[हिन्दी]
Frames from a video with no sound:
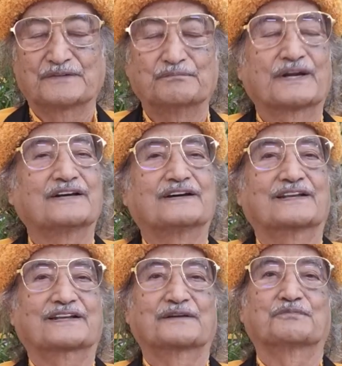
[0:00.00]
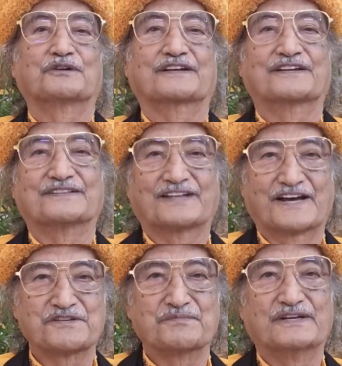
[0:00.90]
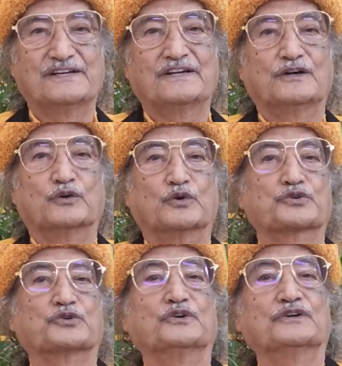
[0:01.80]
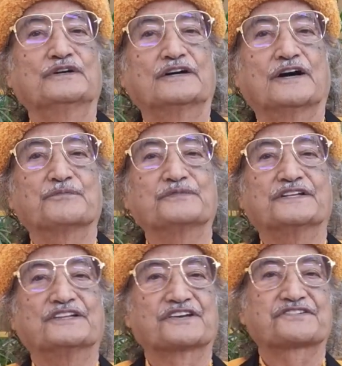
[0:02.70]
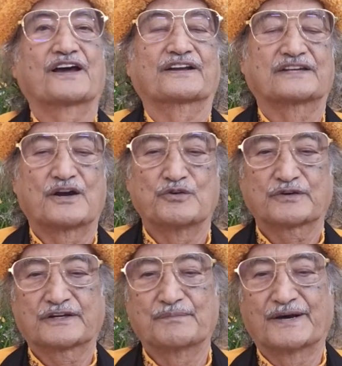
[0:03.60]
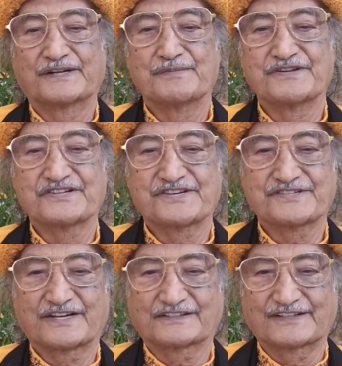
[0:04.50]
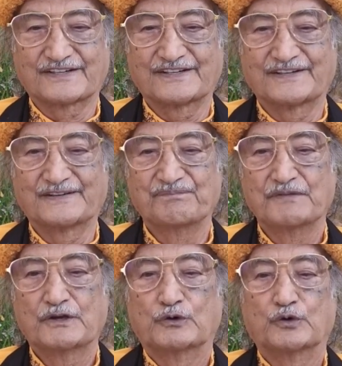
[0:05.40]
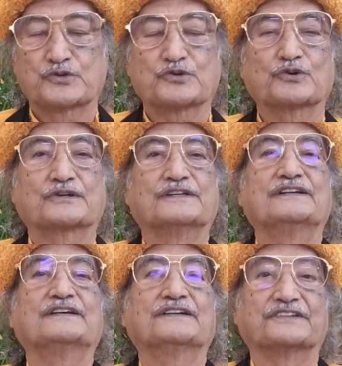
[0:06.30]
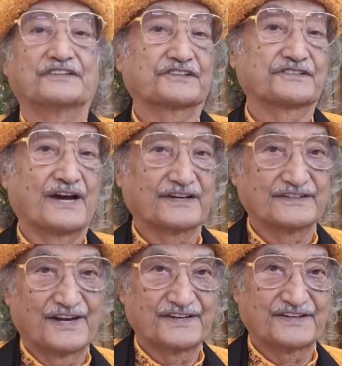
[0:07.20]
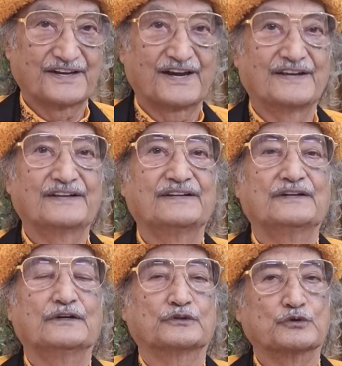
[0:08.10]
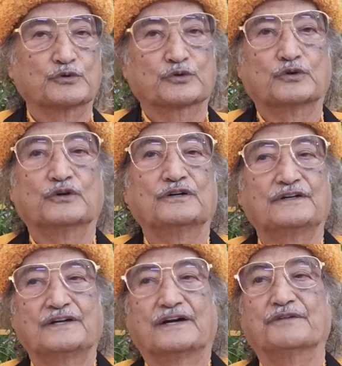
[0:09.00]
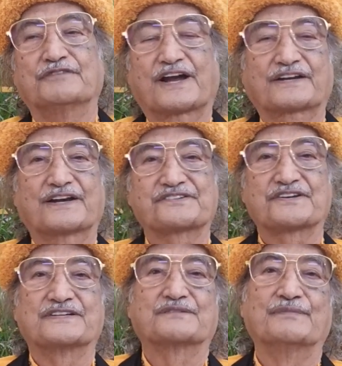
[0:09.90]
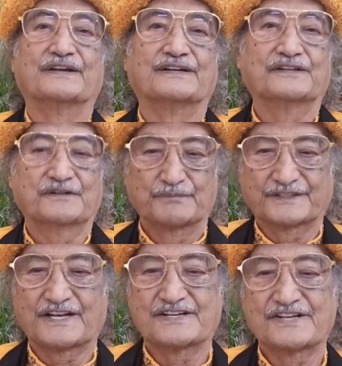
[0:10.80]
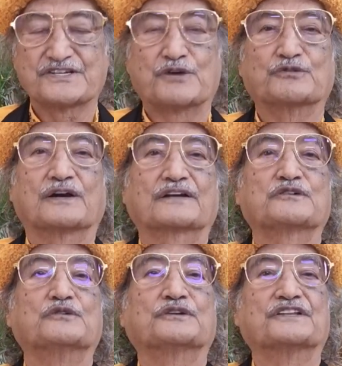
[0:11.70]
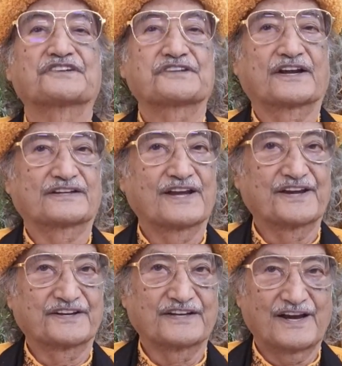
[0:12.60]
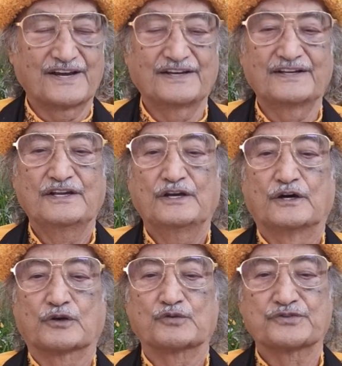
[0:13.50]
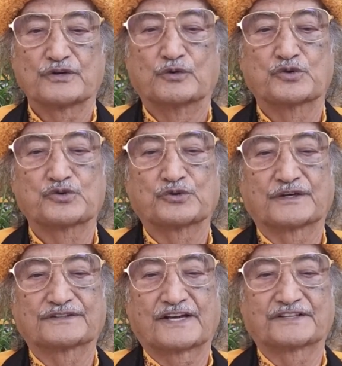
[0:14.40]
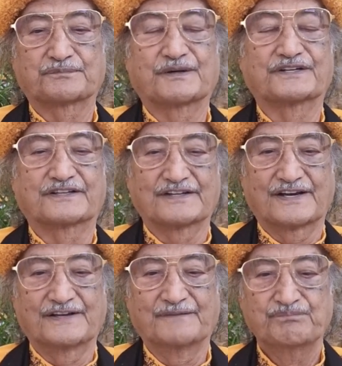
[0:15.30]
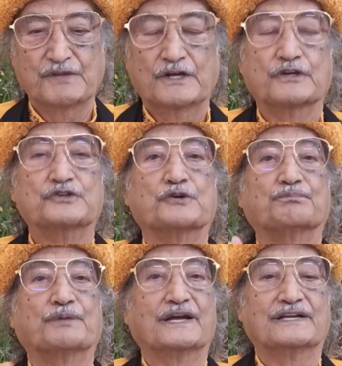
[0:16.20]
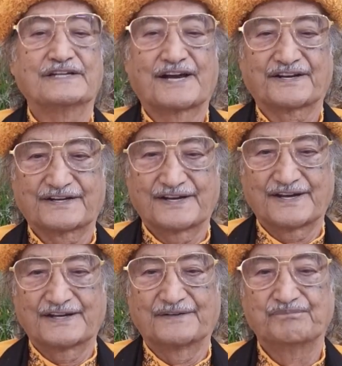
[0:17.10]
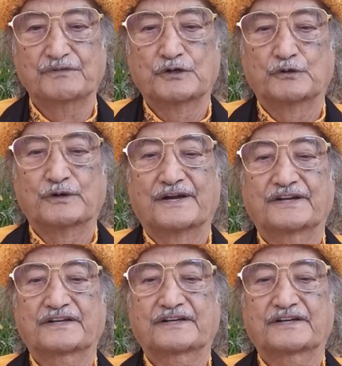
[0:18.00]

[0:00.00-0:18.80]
बड़े हल्के फुल्के अंदाज में ओशो अपनी दस आज्ञाओं के बारे में चर्चा कर रहे हैं ओशो की दस आज्ञाएं क्या हैं तो उनको व्याख्या सहित मैं बताना चाहूँगा कि वो दस आज्ञाएँ क्या है और उनसे ओशो का तात्पर्य क्या है जो पहली आज्ञा है वो है